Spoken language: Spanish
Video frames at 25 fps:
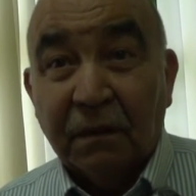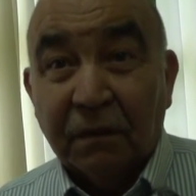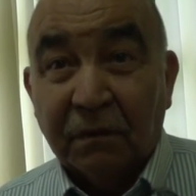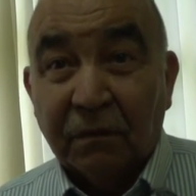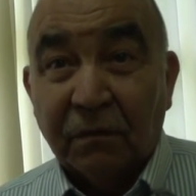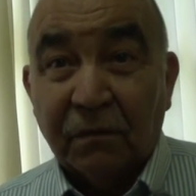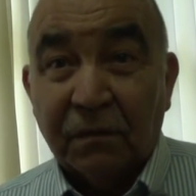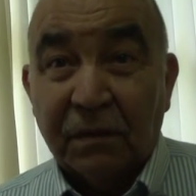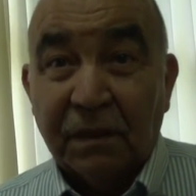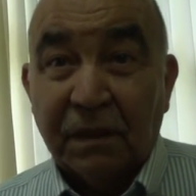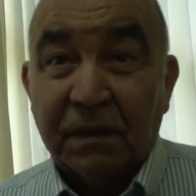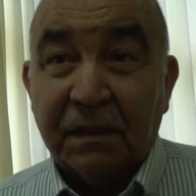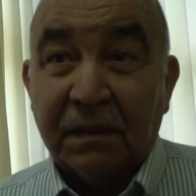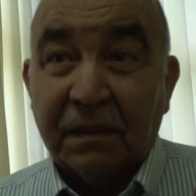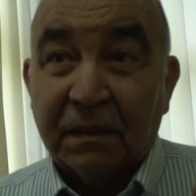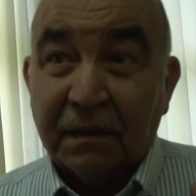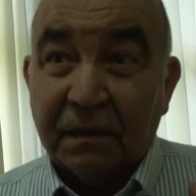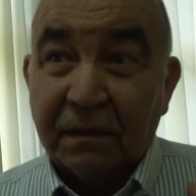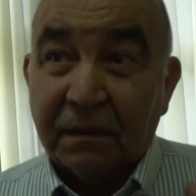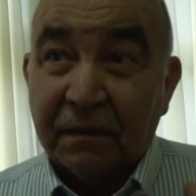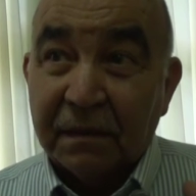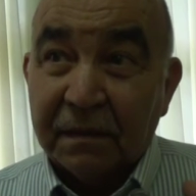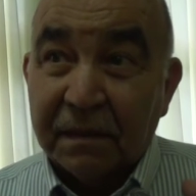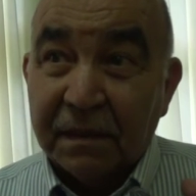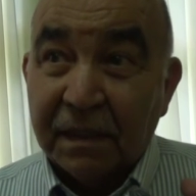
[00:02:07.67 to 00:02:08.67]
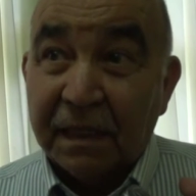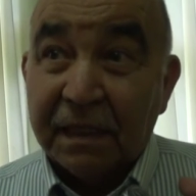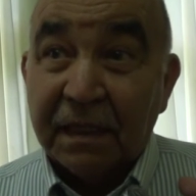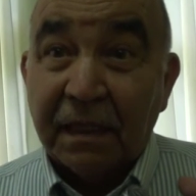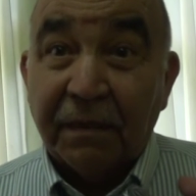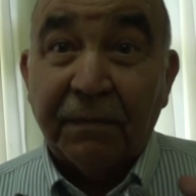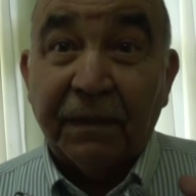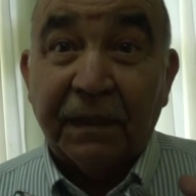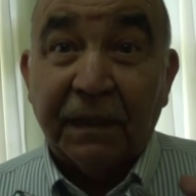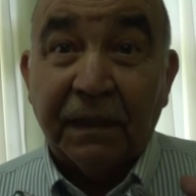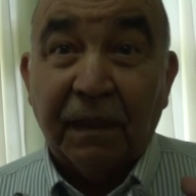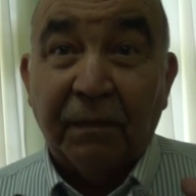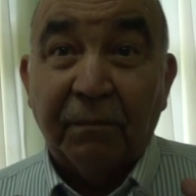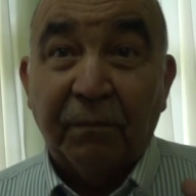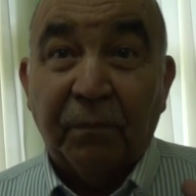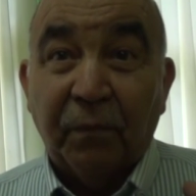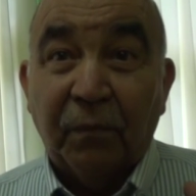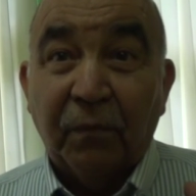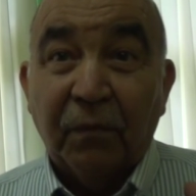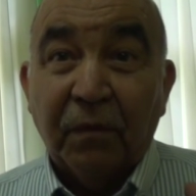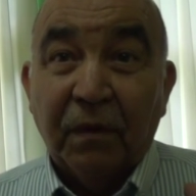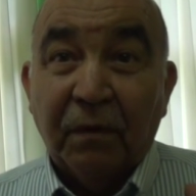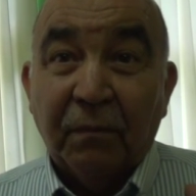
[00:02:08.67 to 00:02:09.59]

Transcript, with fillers: Entonces eh, se lleva tiempo.